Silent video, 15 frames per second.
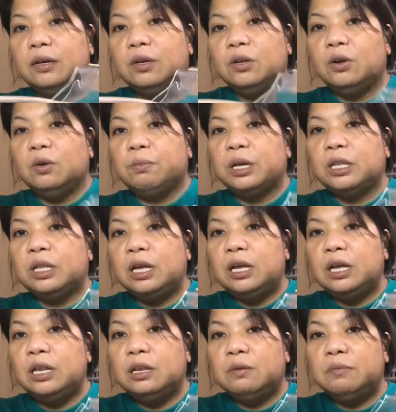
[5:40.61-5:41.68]
Ayun o,
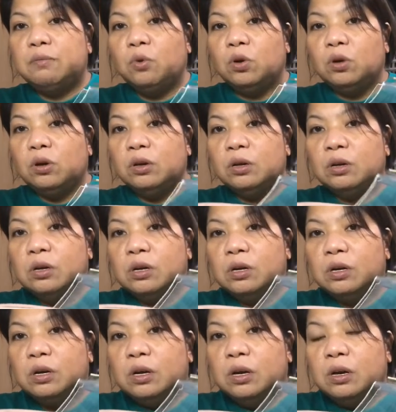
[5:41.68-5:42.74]
pagdiin mo,
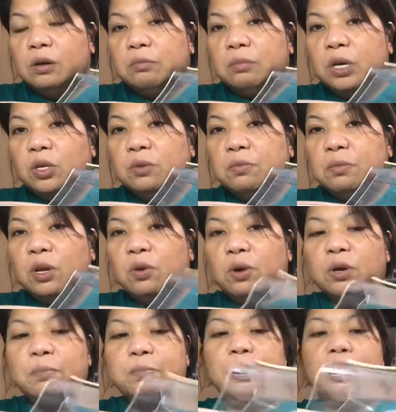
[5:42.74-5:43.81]
medyo
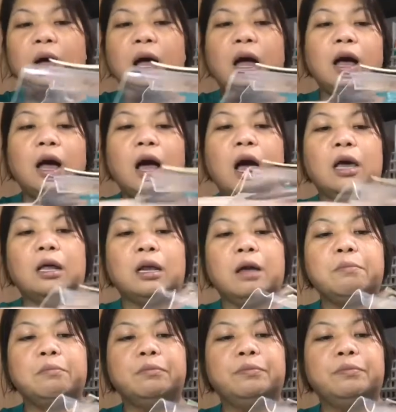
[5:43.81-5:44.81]
maluwag yung pagkakakaram.